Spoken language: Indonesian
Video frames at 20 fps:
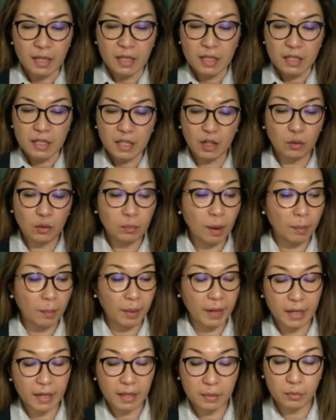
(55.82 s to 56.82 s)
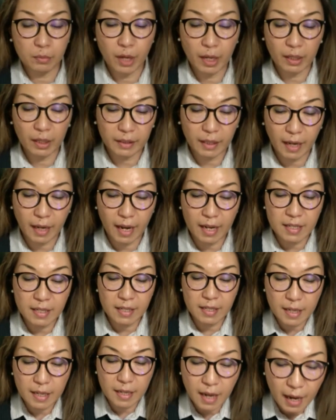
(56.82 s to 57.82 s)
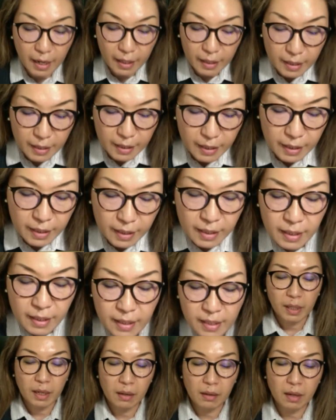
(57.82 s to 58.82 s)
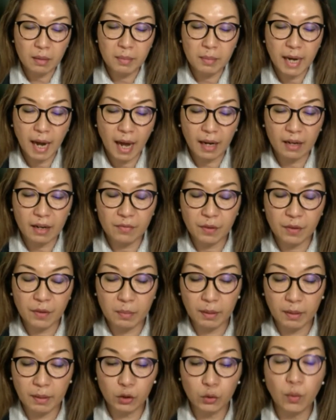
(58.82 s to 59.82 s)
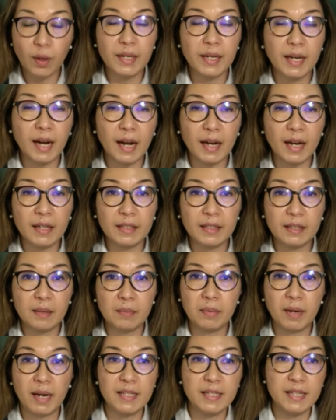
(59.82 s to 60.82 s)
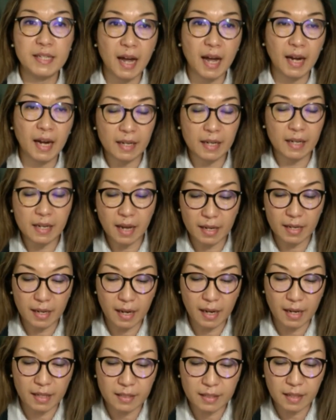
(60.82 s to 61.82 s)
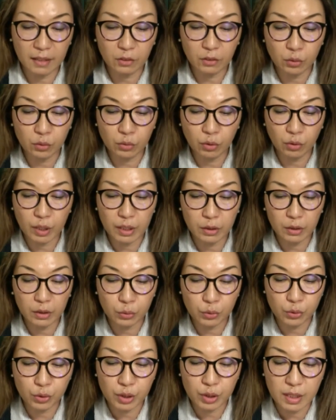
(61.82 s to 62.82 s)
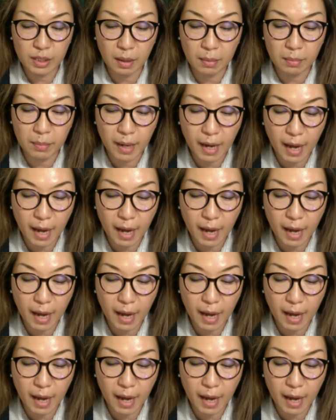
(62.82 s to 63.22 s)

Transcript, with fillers: Shalom Bapak dan Ibu yang terkasih, hari ini ke kebenaran firman Tuhan yang akan kita pelajari adalah 1 Korintus 13